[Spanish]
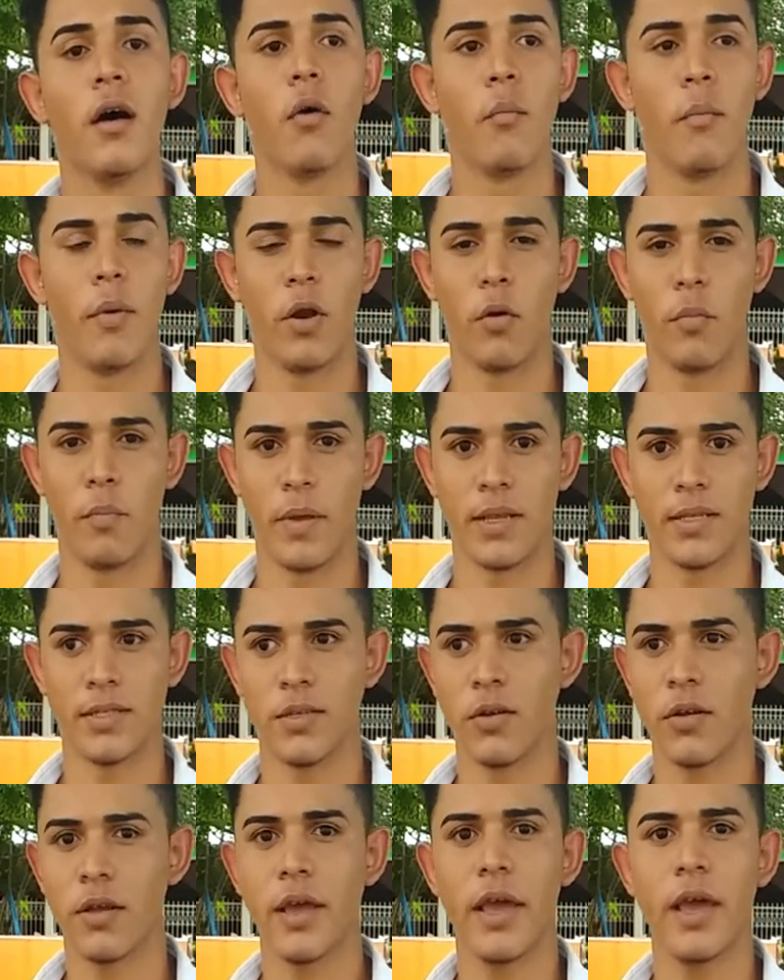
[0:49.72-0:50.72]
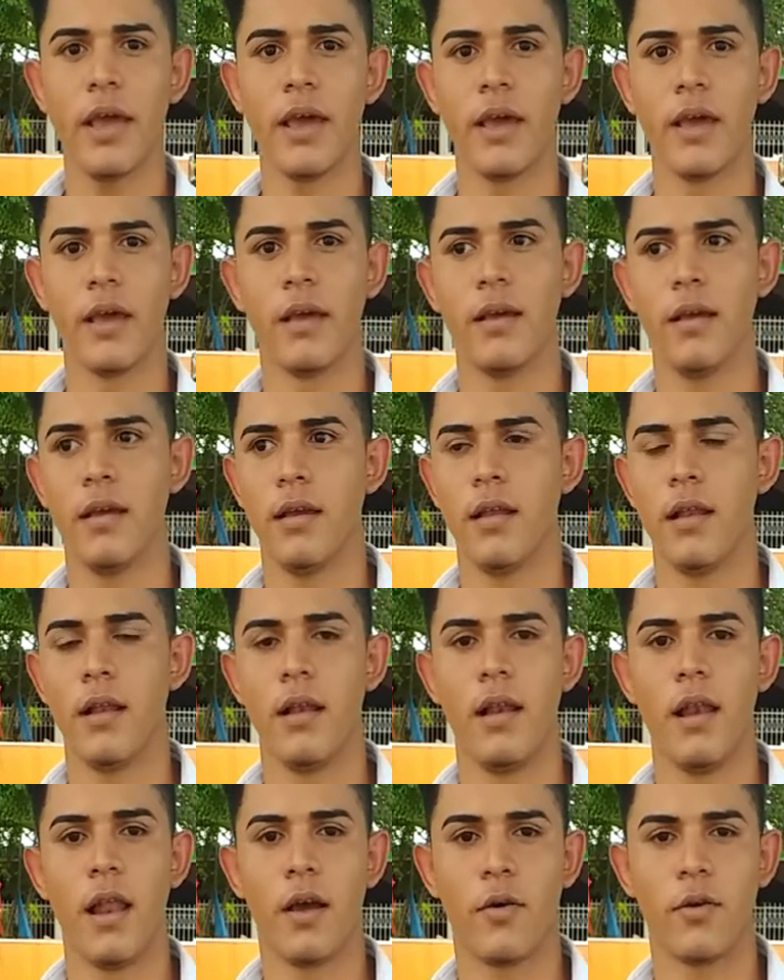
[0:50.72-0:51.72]
pero pienso que
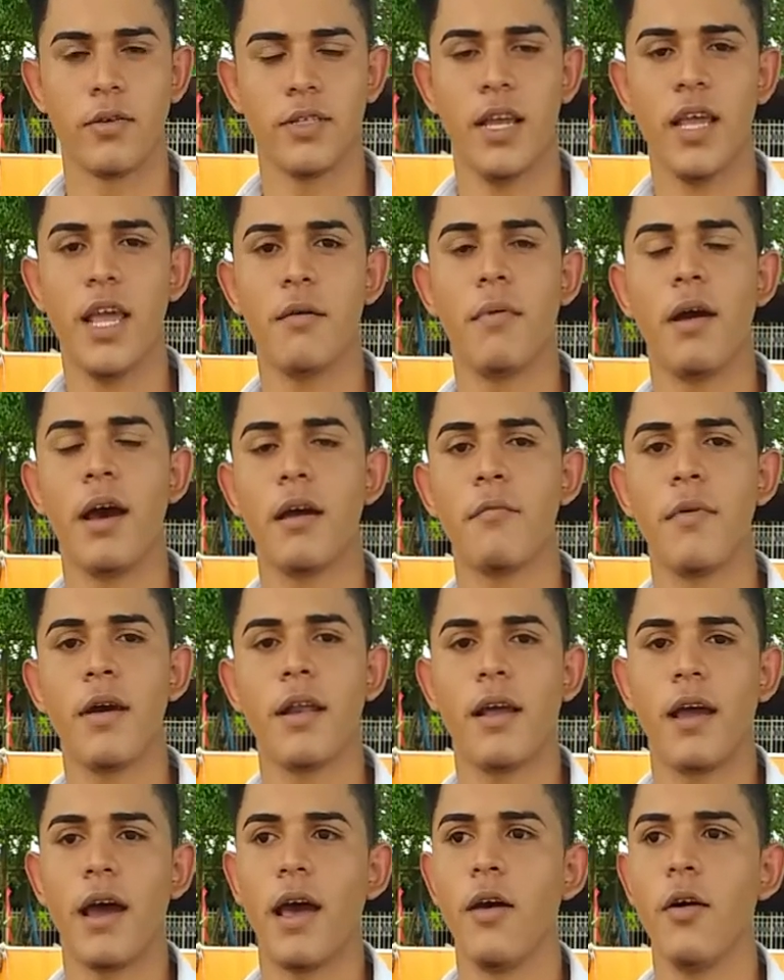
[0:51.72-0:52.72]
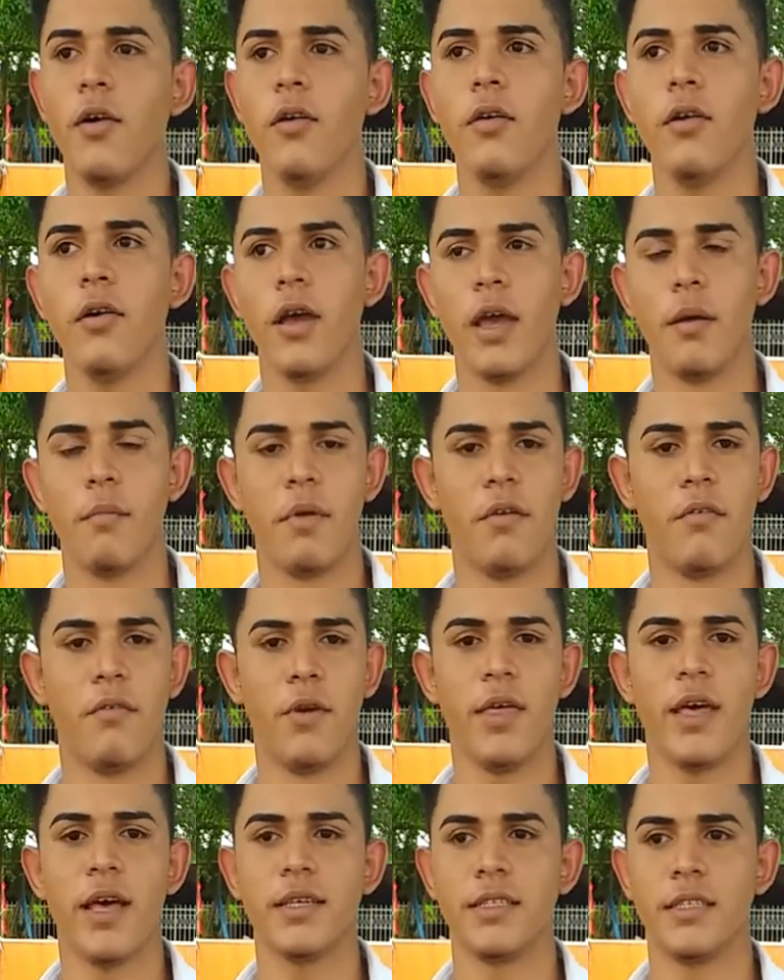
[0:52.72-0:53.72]
las cosas que más han marcado en mi
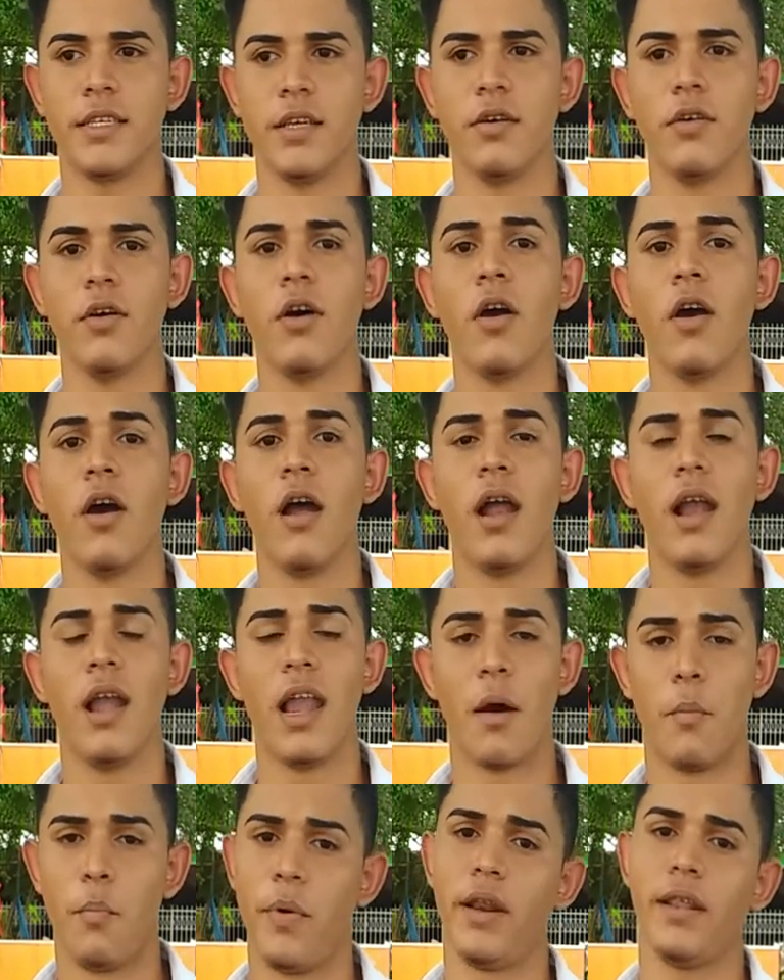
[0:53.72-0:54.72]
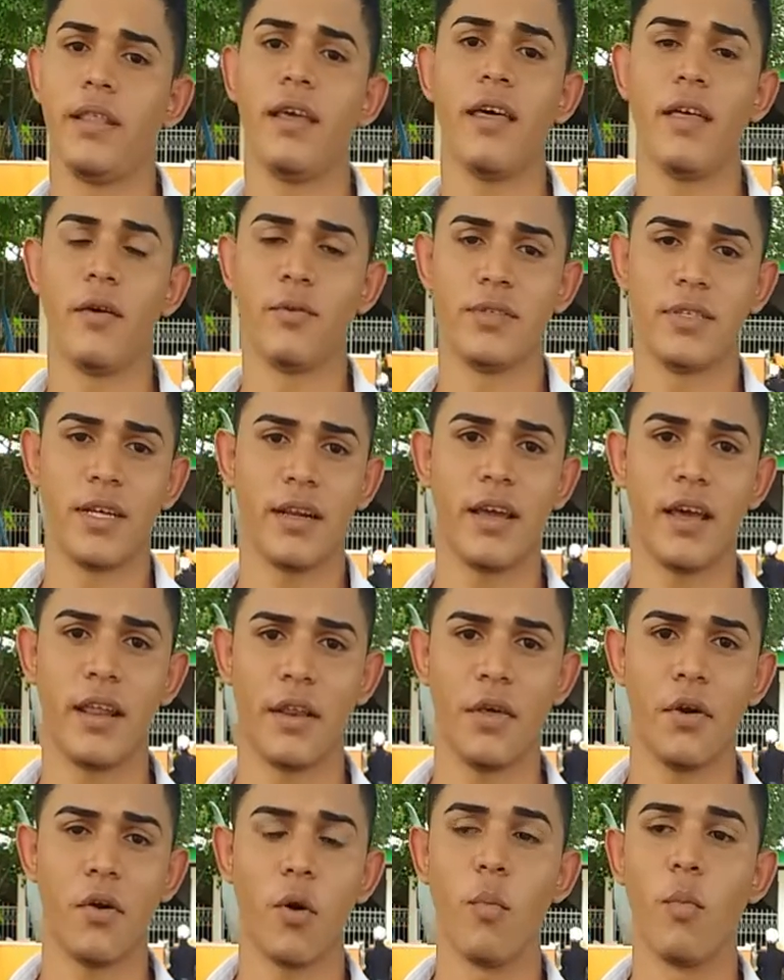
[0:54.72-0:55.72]
vida ha sido la pérdida de un ser
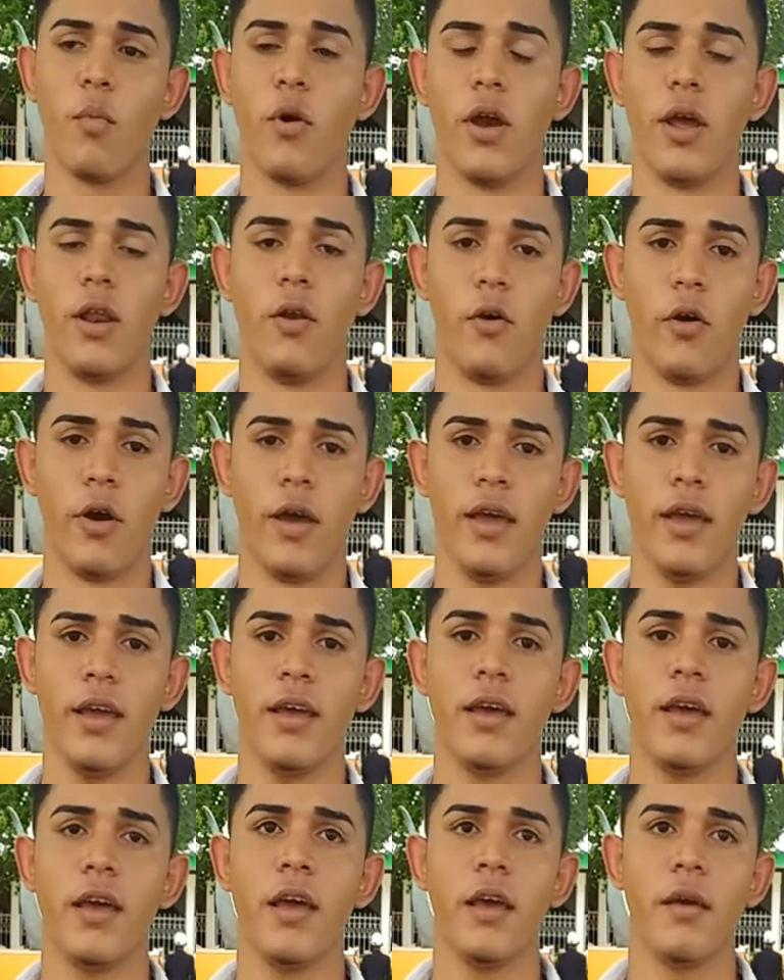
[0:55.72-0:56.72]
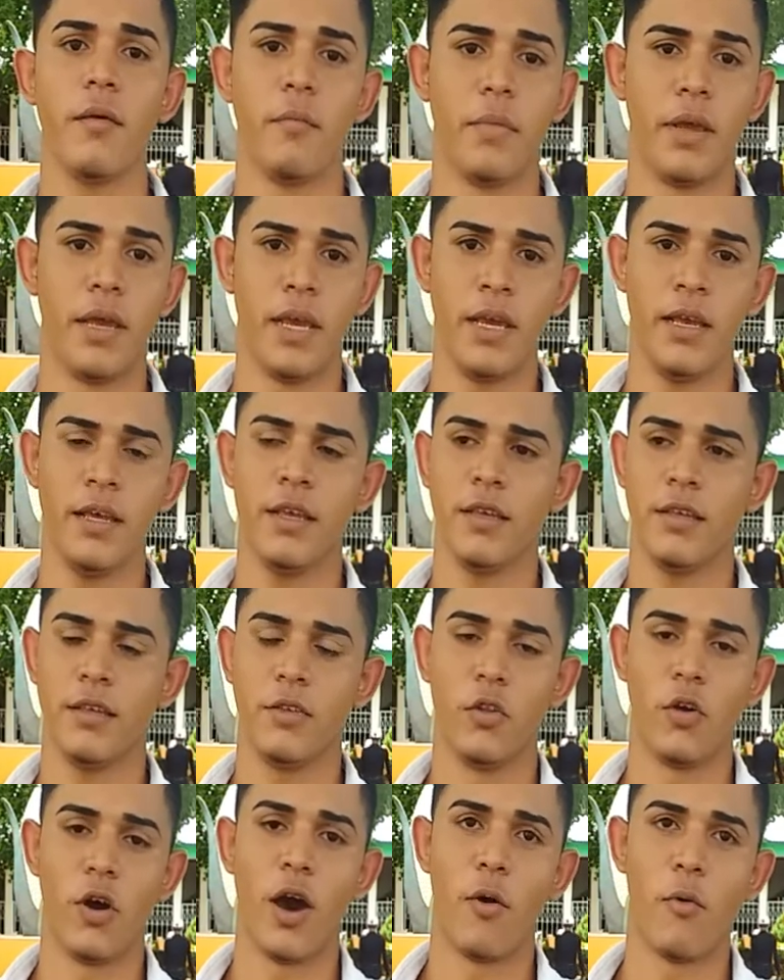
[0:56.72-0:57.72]
querido como él lo es, mi
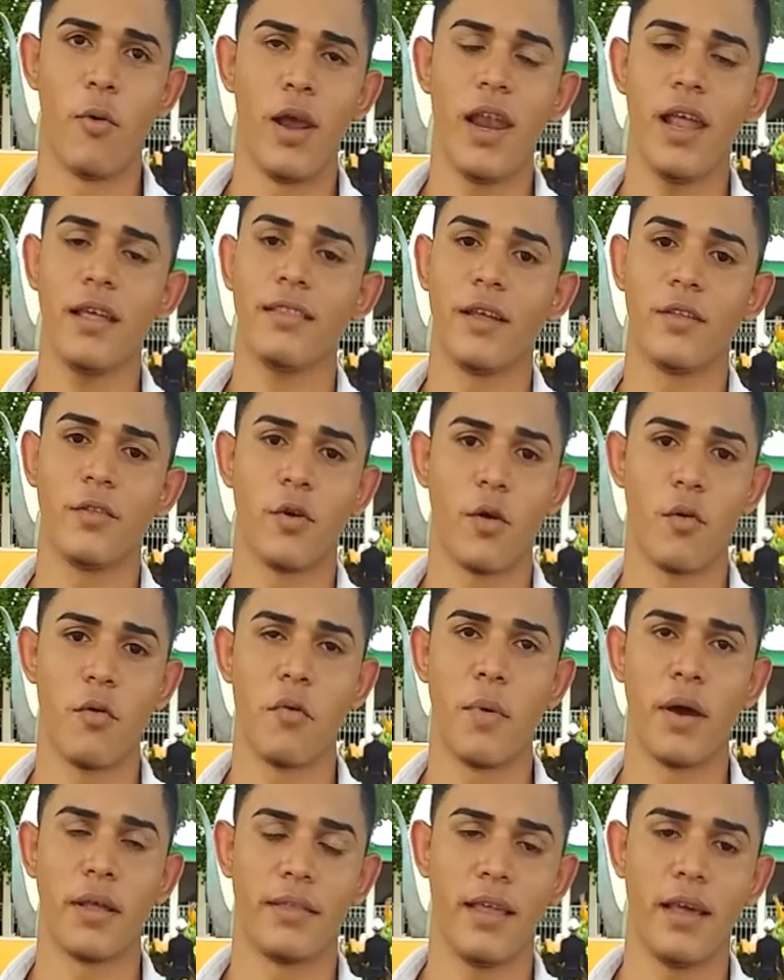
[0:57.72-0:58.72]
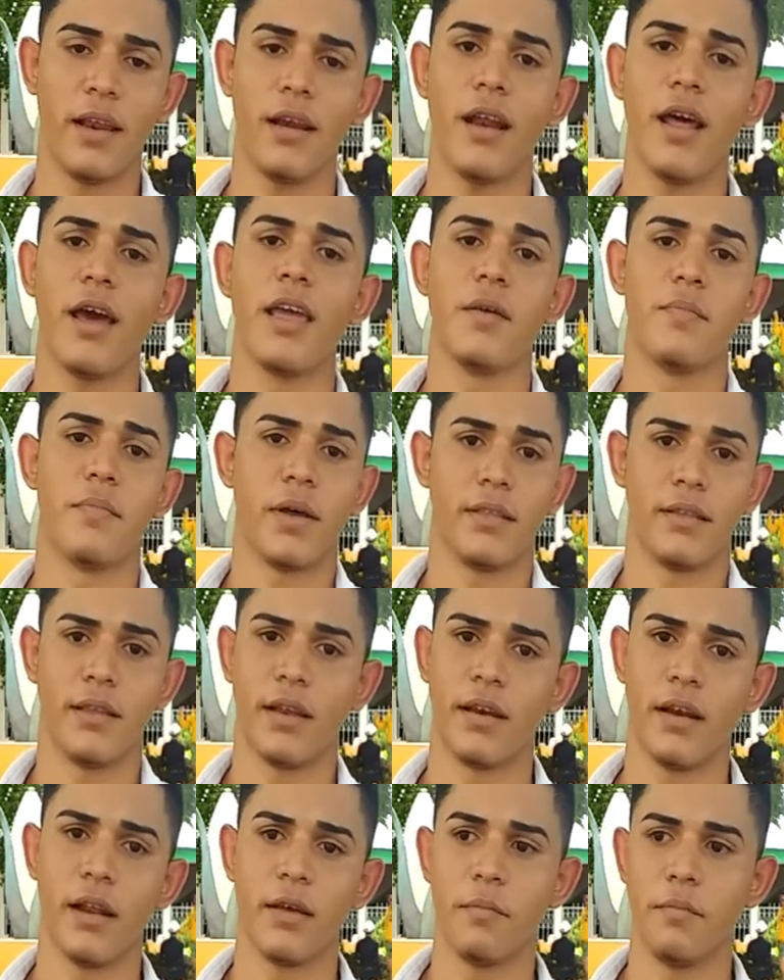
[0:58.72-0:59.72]
dos abuelas, tanto como materna y
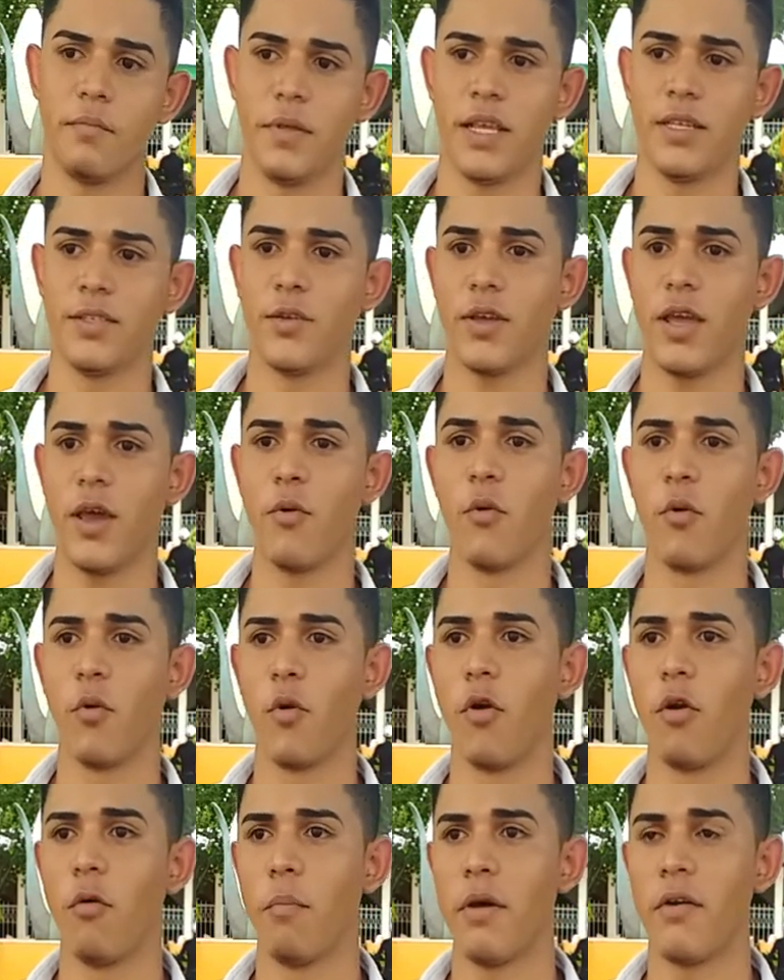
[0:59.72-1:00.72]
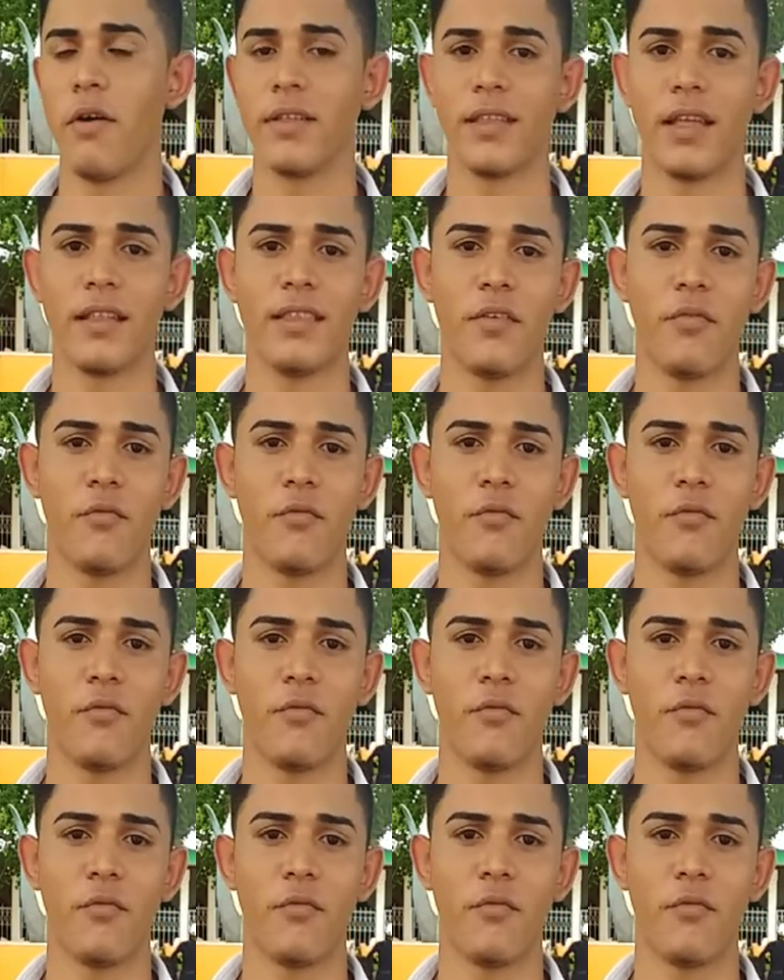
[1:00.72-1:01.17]
paterna. Pienso que es un golpe bastante